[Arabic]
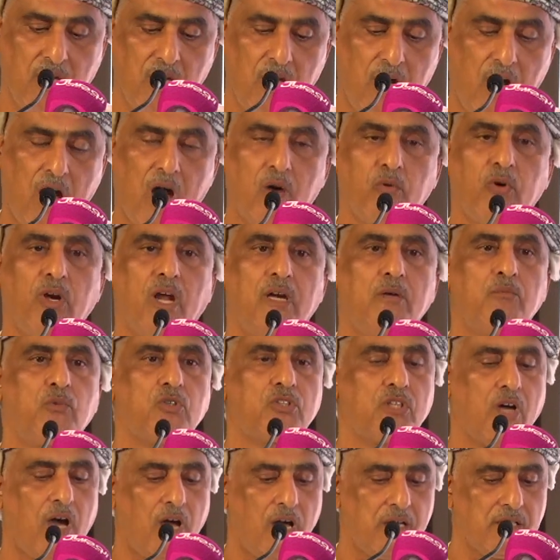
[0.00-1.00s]
حول
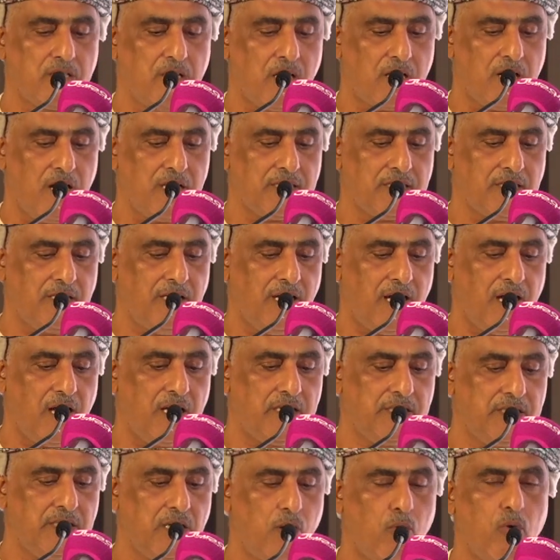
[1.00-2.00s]
المتغيرات
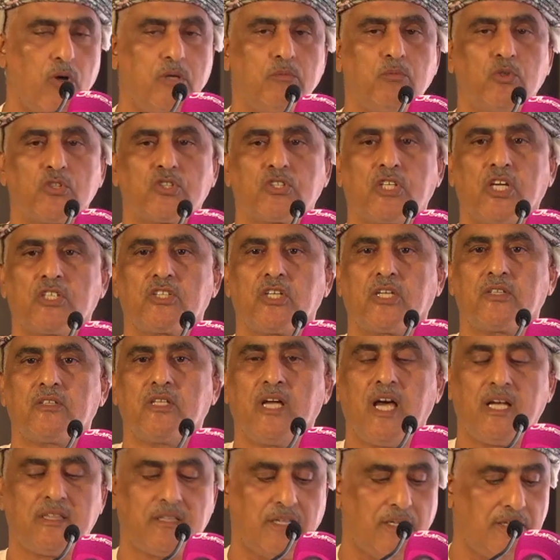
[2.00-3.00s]
الحالية
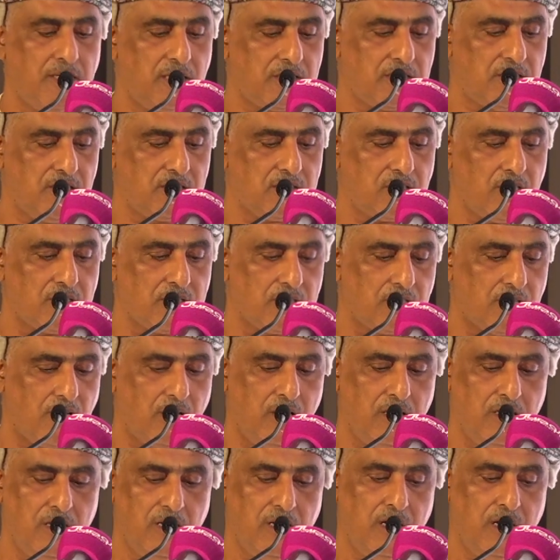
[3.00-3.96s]
والمستجدات التي تطرأ